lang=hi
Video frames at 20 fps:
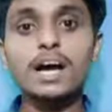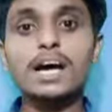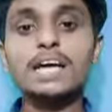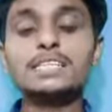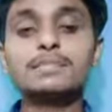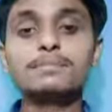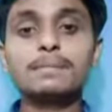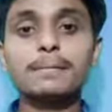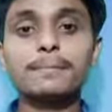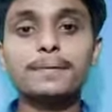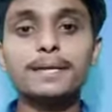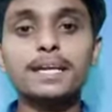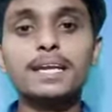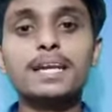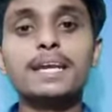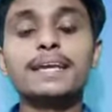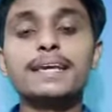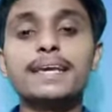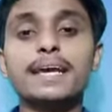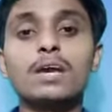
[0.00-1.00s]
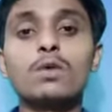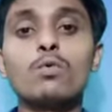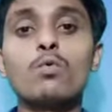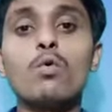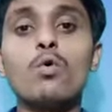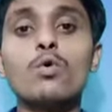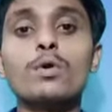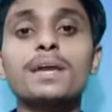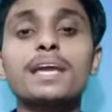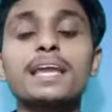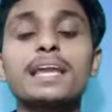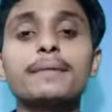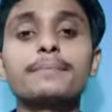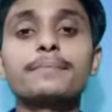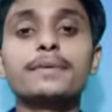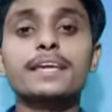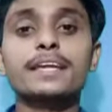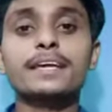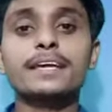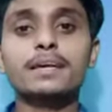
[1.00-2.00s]
आज मैं आपके लिए लेके आया हूँ ओके लाइफ
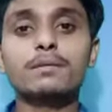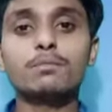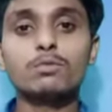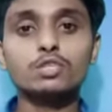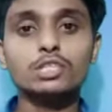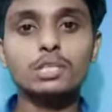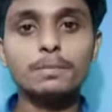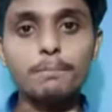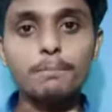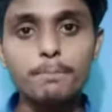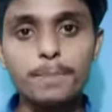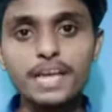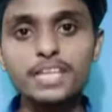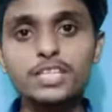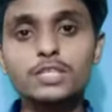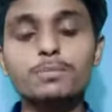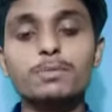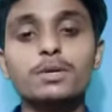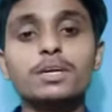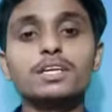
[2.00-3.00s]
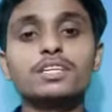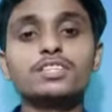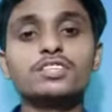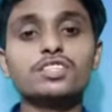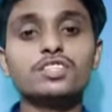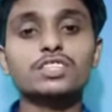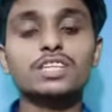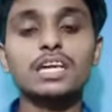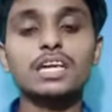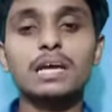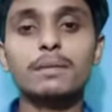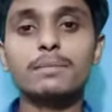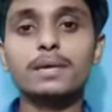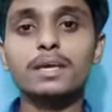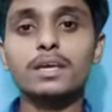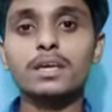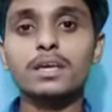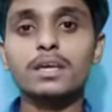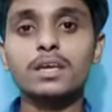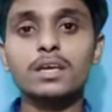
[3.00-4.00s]
केयर का एक बहुत ही बेस्ट प्रोडक्ट जिसका नाम है